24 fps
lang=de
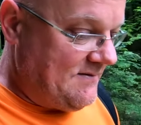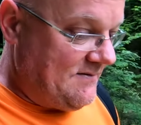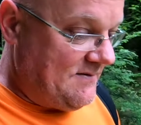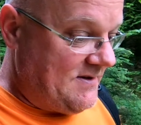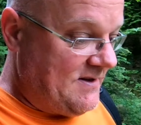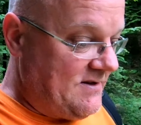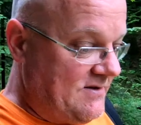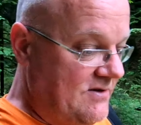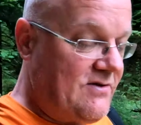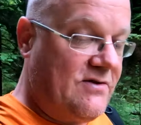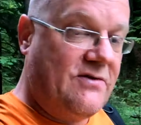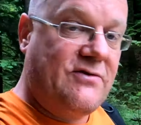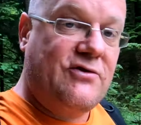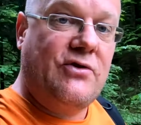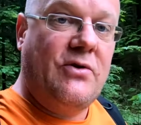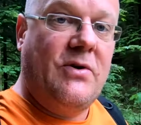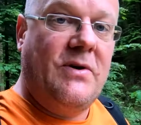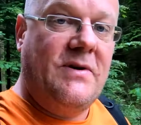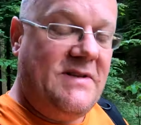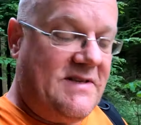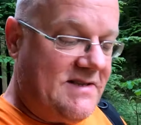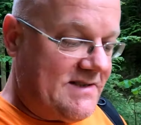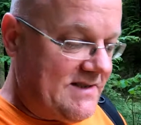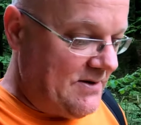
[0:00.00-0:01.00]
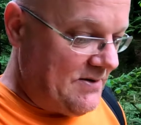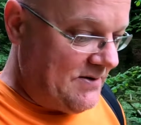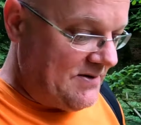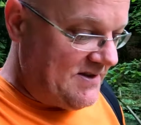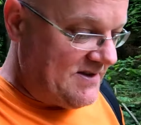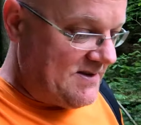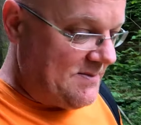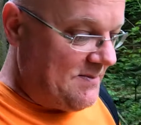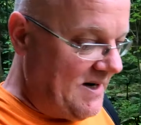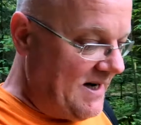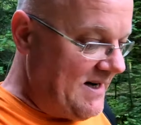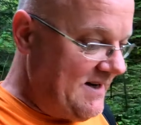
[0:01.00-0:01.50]
Das Schönste und das
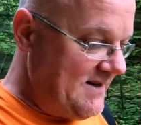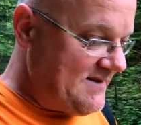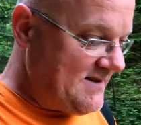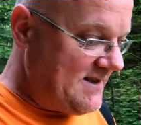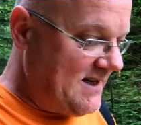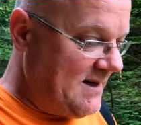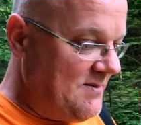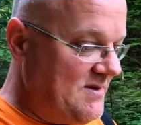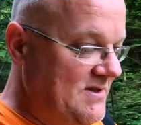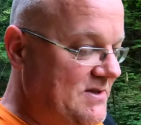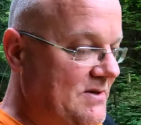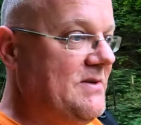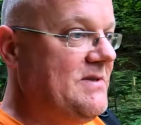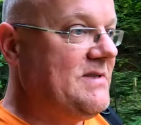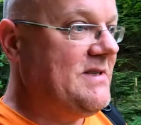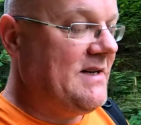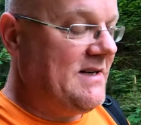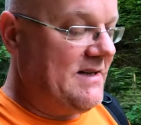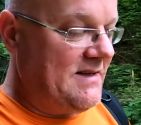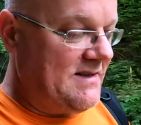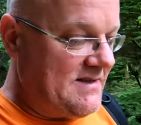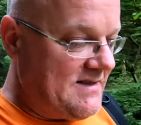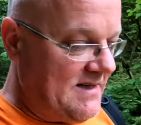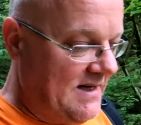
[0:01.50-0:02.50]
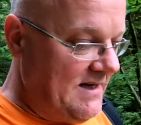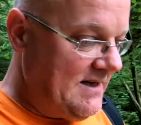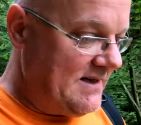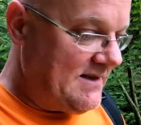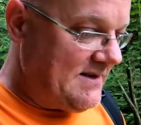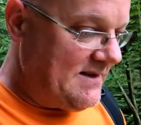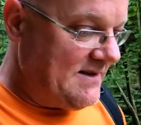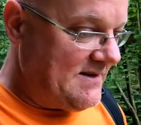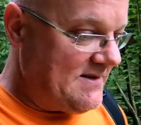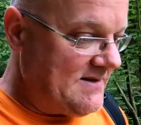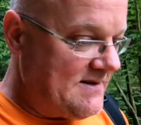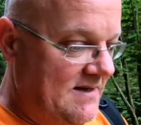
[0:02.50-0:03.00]
meiste habe ich euch ja gezeigt
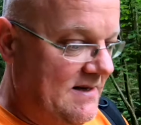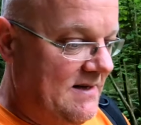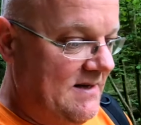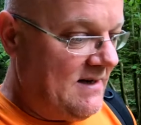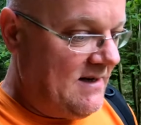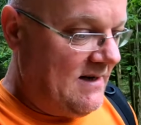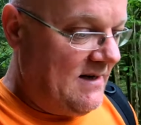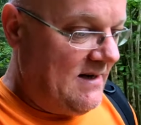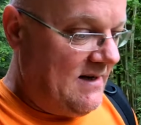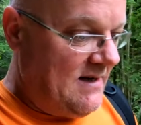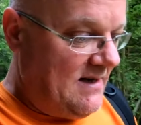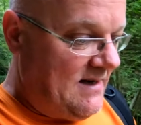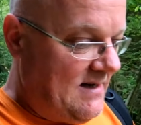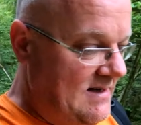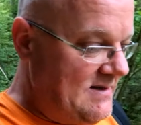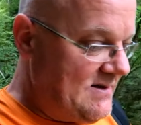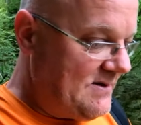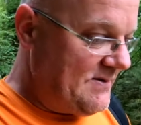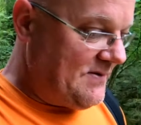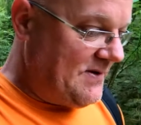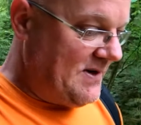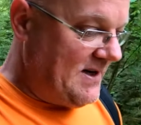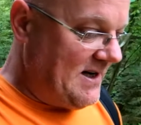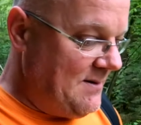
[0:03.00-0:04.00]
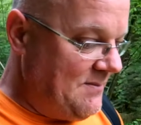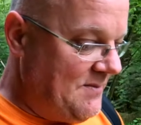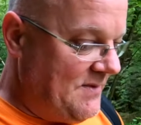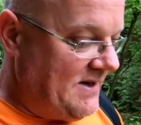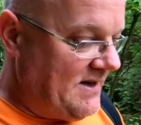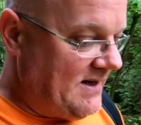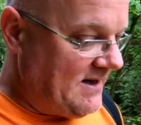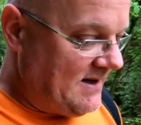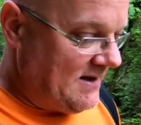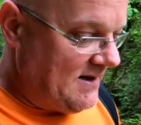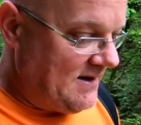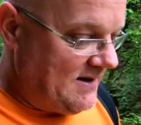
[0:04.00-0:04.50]
jetzt. Also vor allem
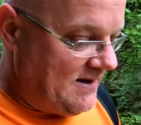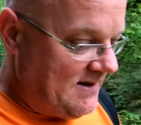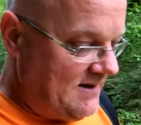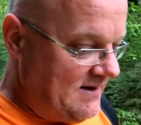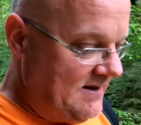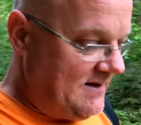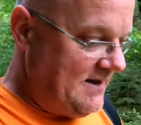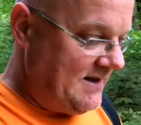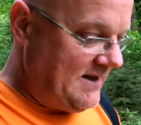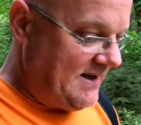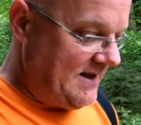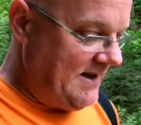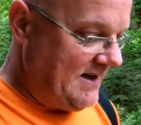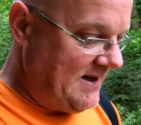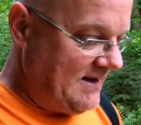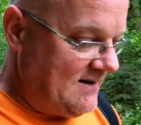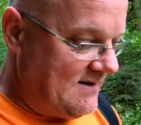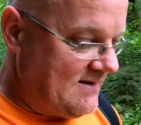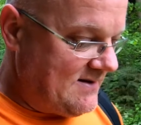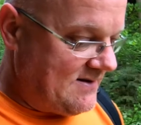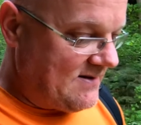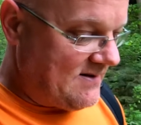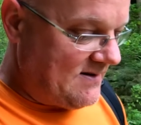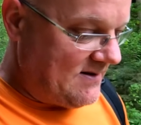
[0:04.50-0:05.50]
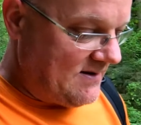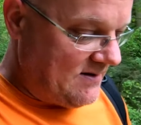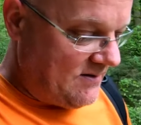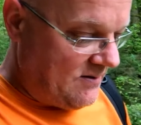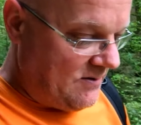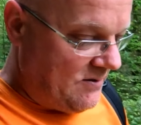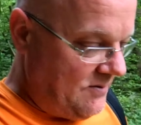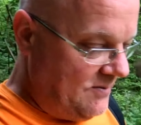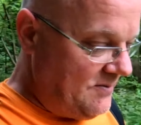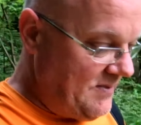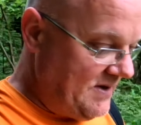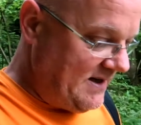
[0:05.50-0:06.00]
da die Gegend,
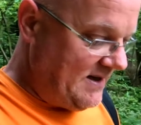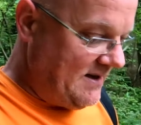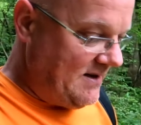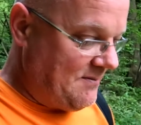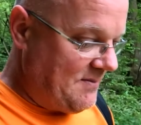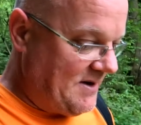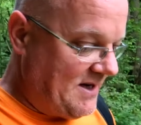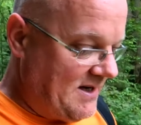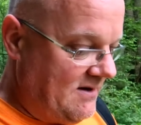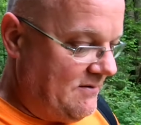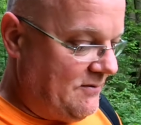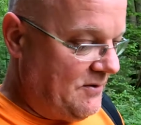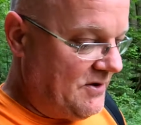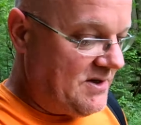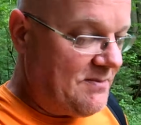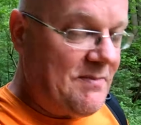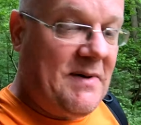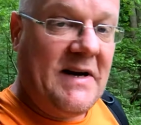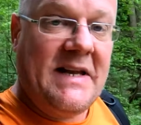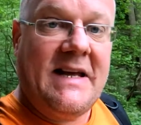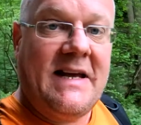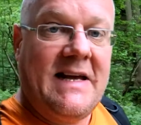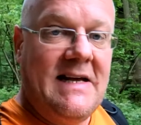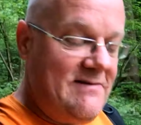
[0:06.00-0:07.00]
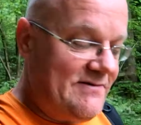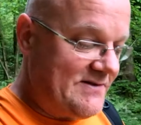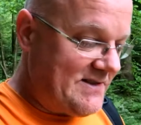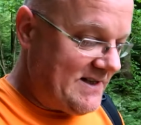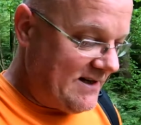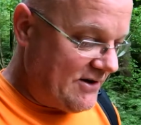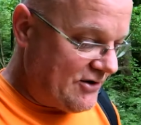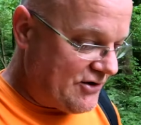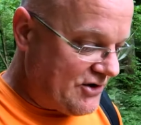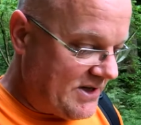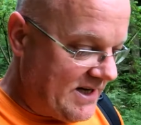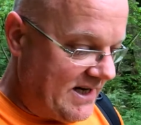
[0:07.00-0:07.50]
um die, wo ich bei der Hälfte der
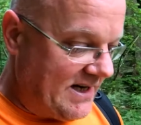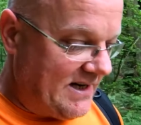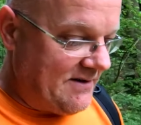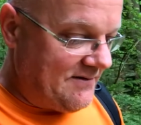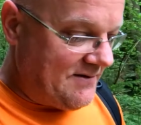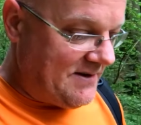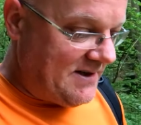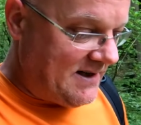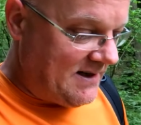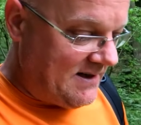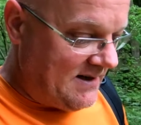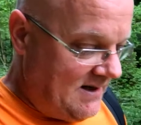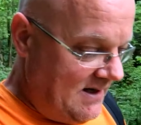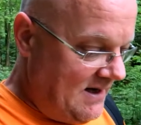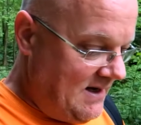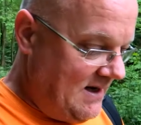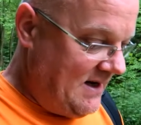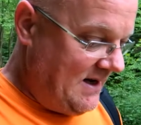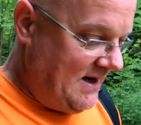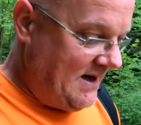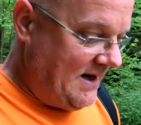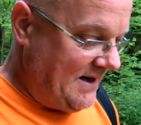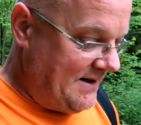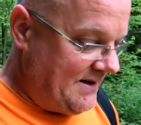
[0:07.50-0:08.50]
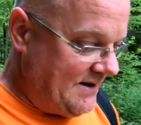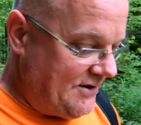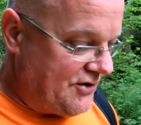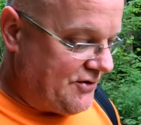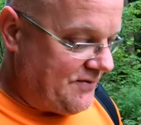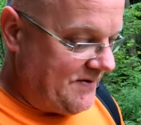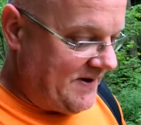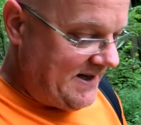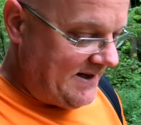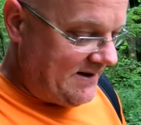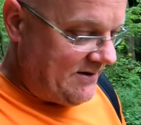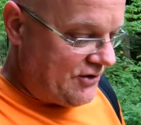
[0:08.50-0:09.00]
Strecke war, an der
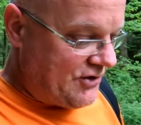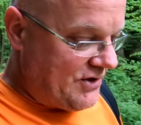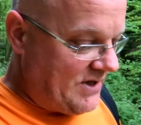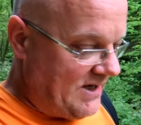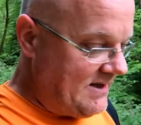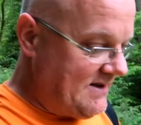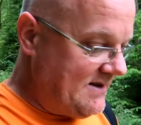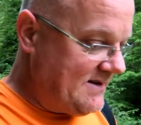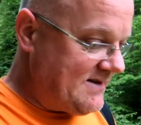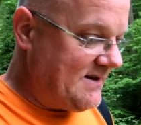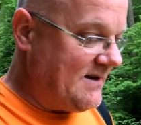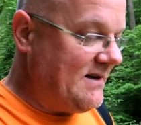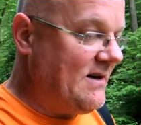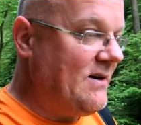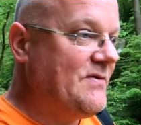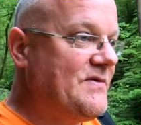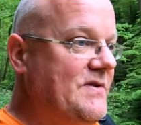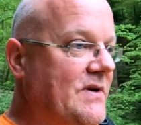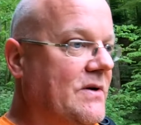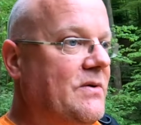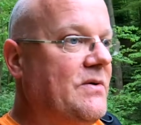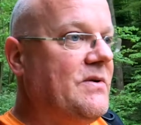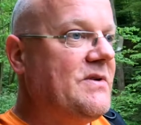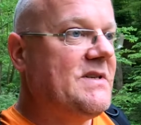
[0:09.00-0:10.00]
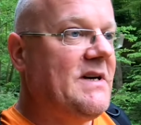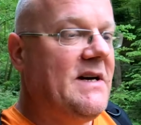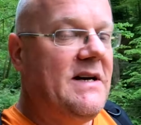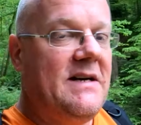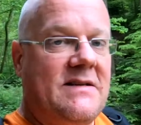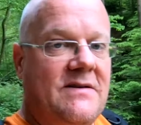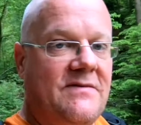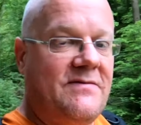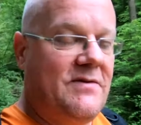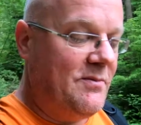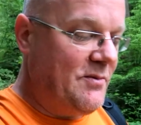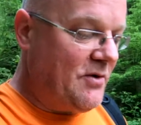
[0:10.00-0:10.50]
Schwedenschanze, auf der Rückseite
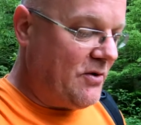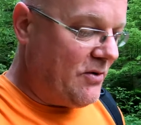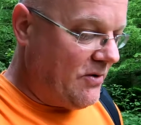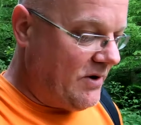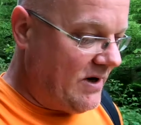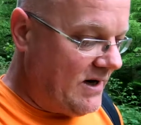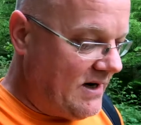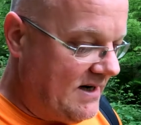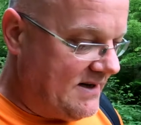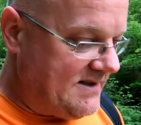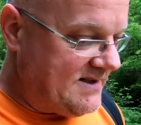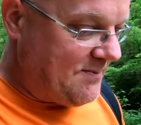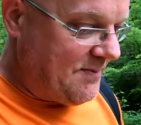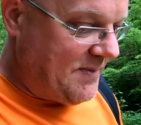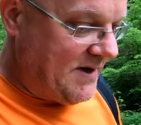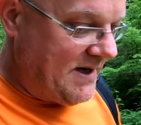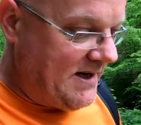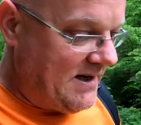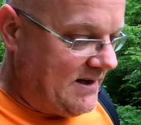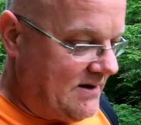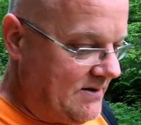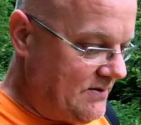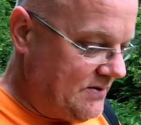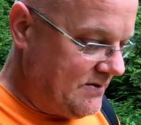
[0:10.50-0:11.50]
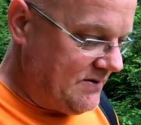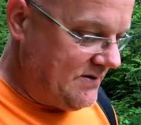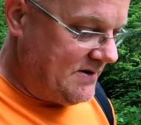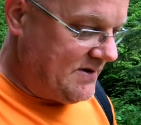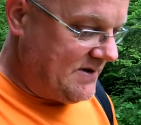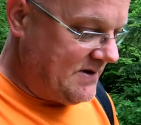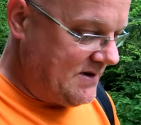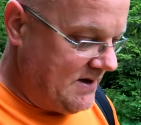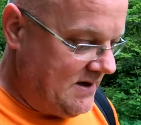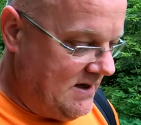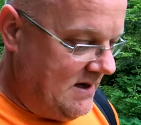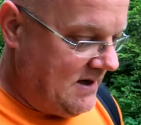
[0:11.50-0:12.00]
vom Rohrharzberg und
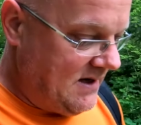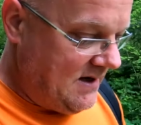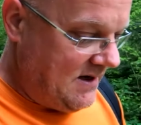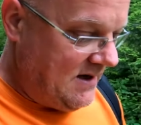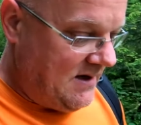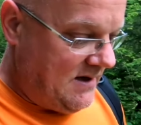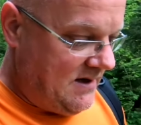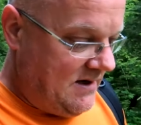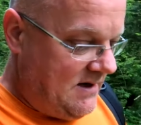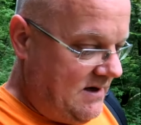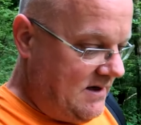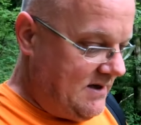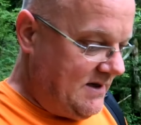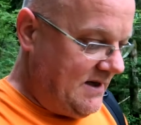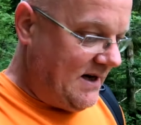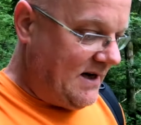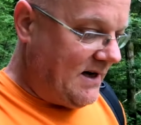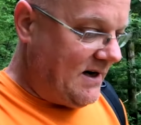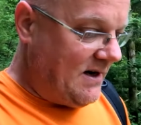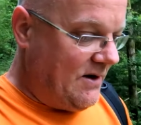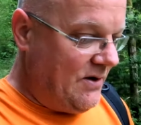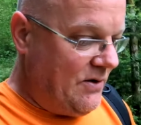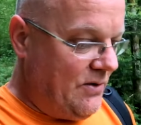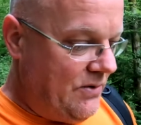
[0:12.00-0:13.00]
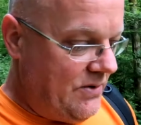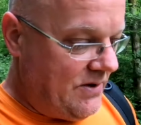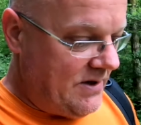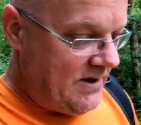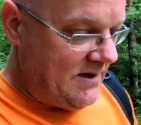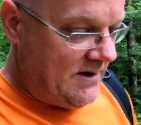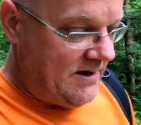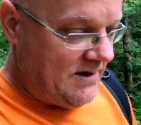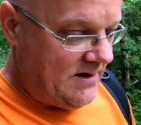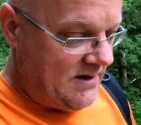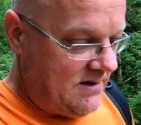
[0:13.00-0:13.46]
Jacher Höhe.